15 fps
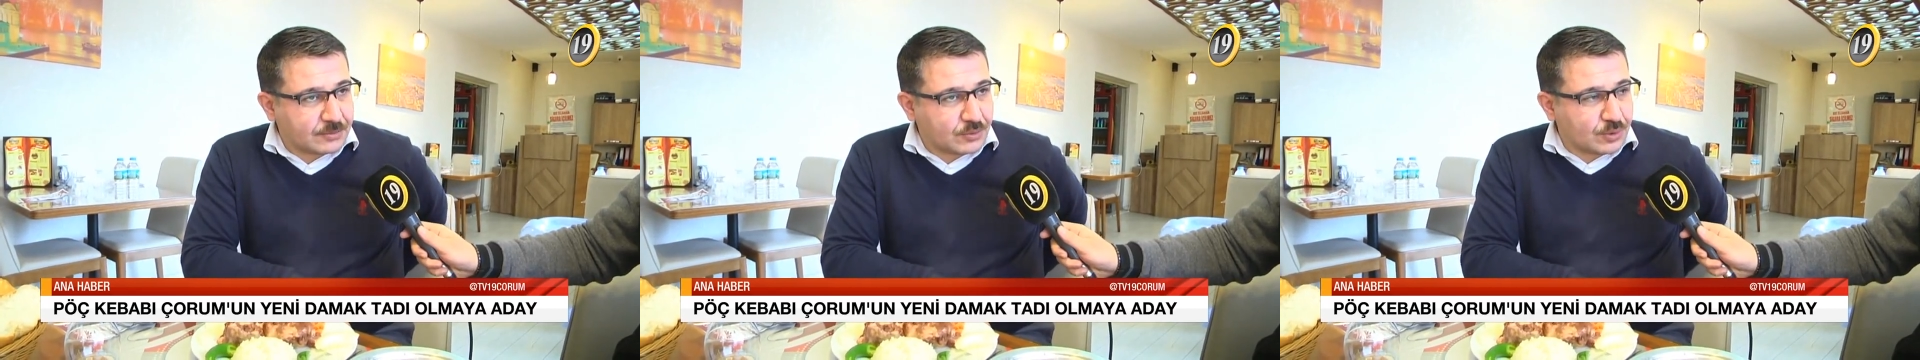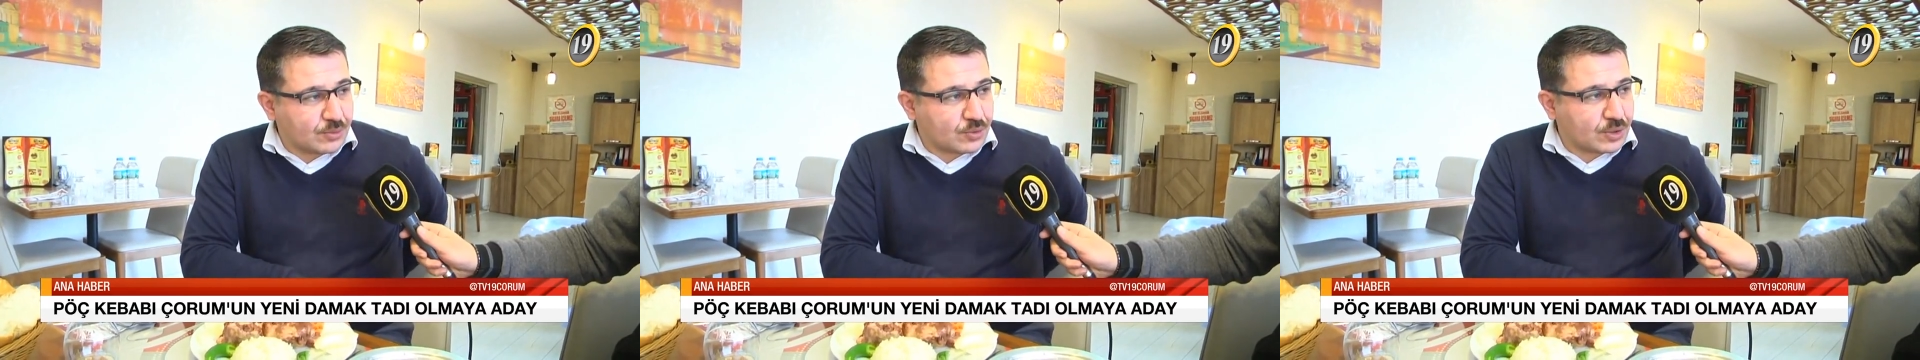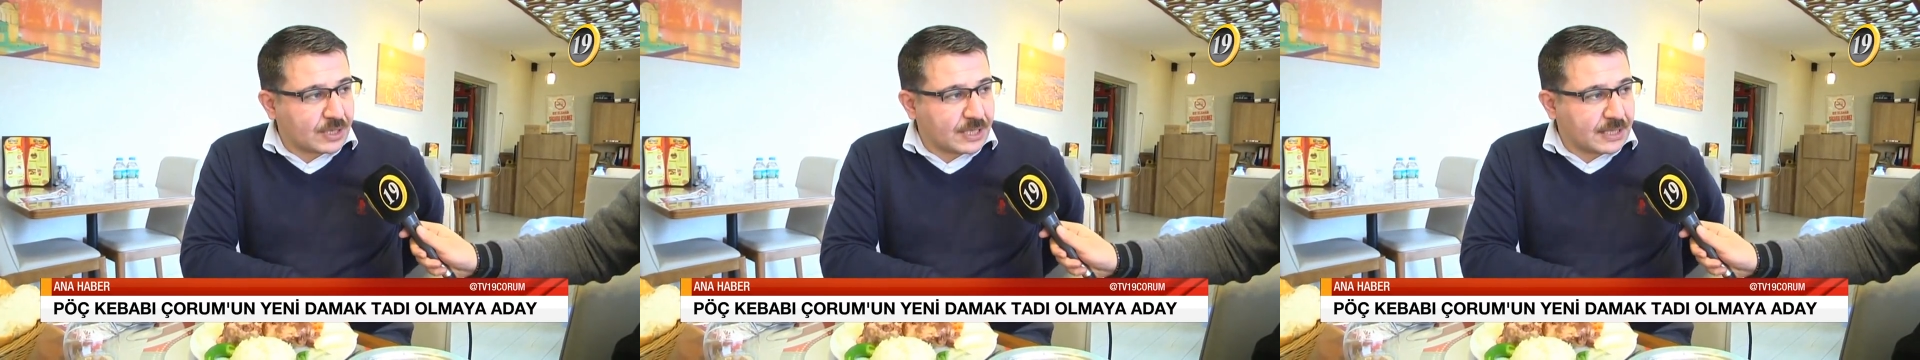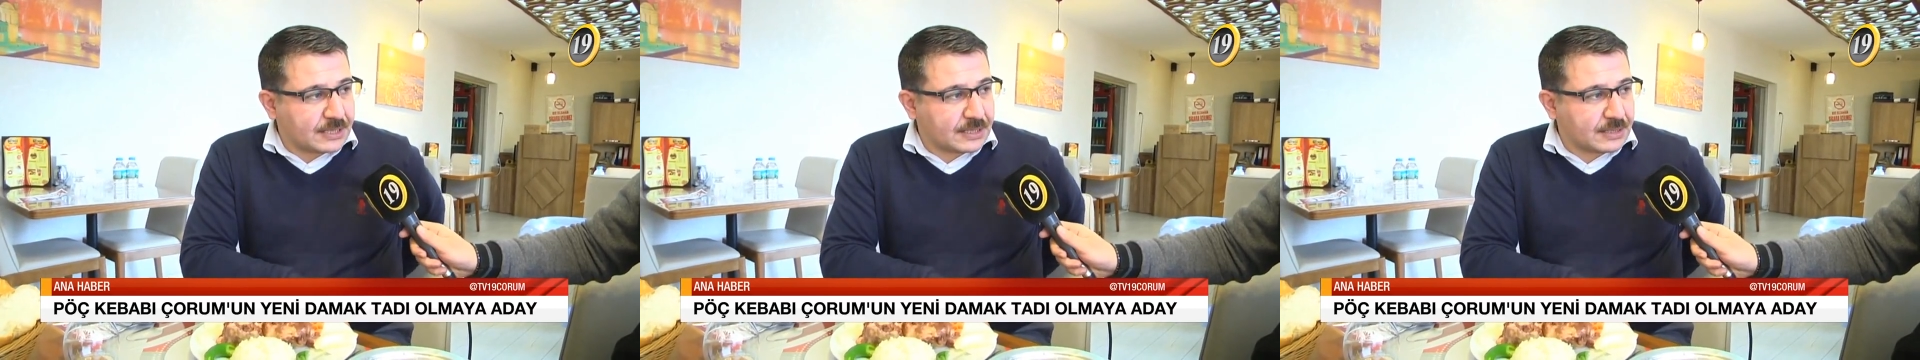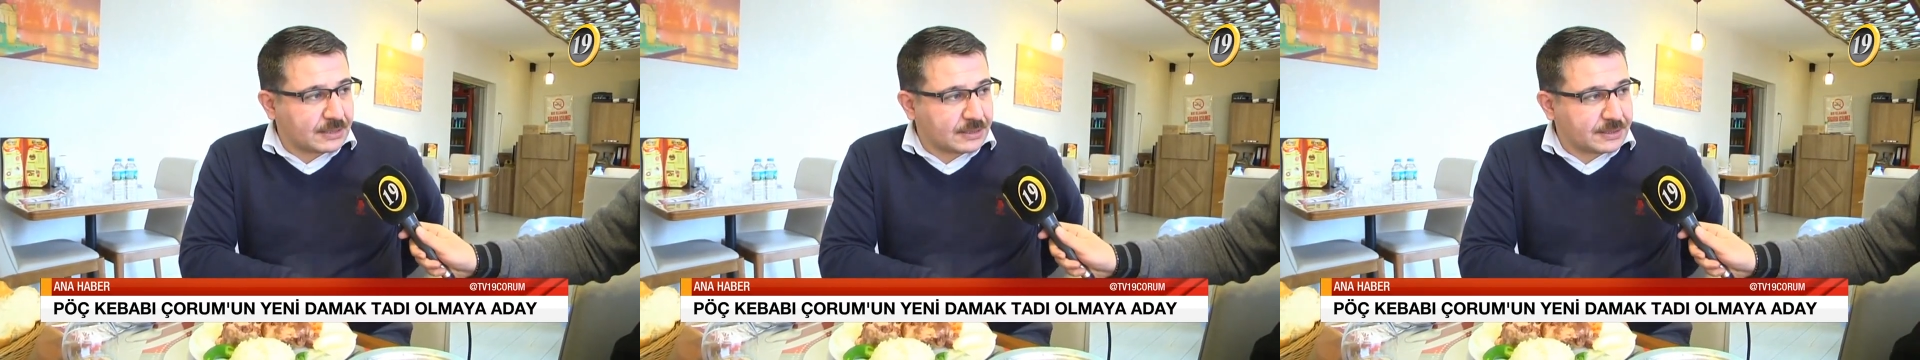
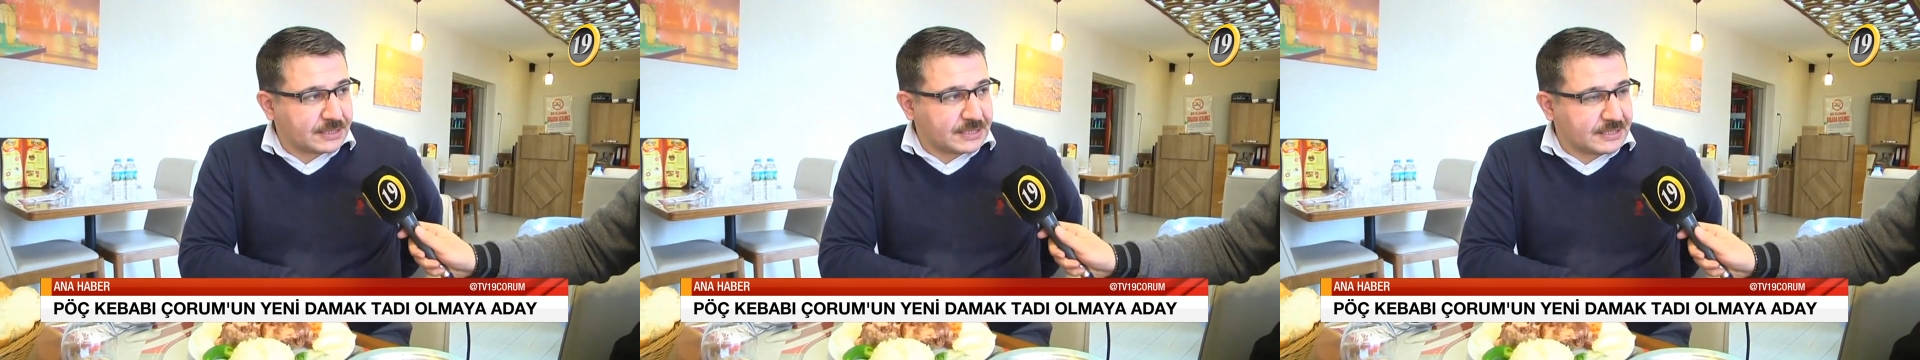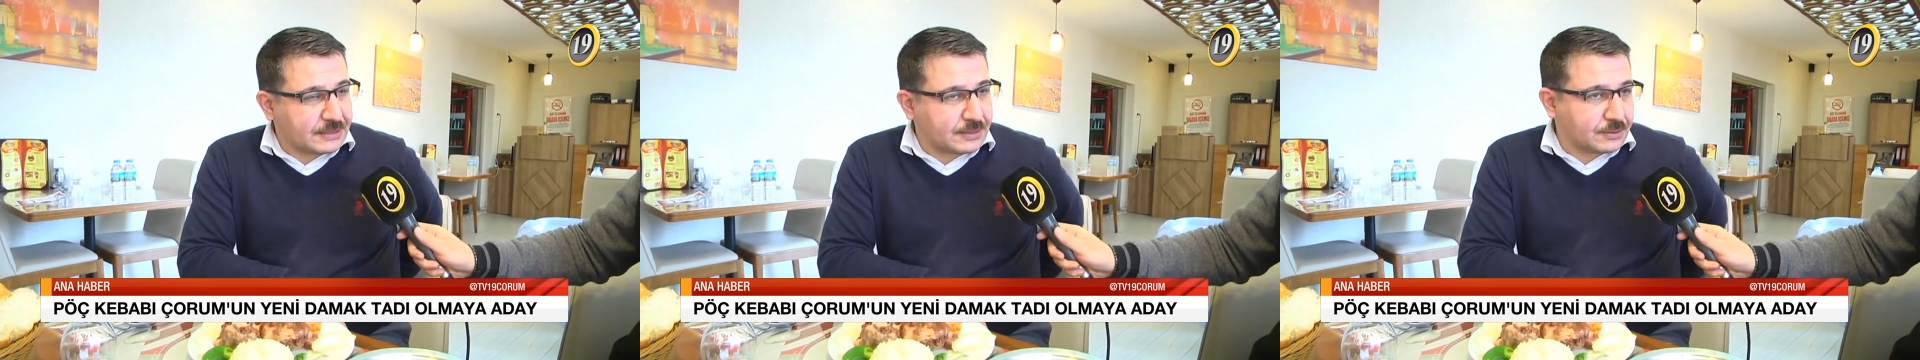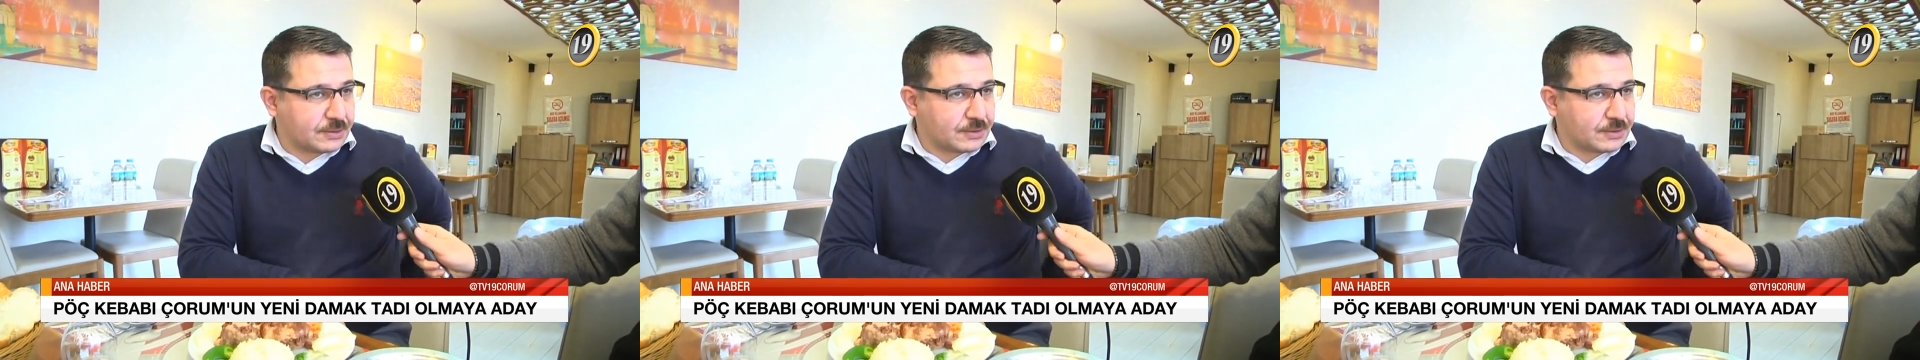omurganın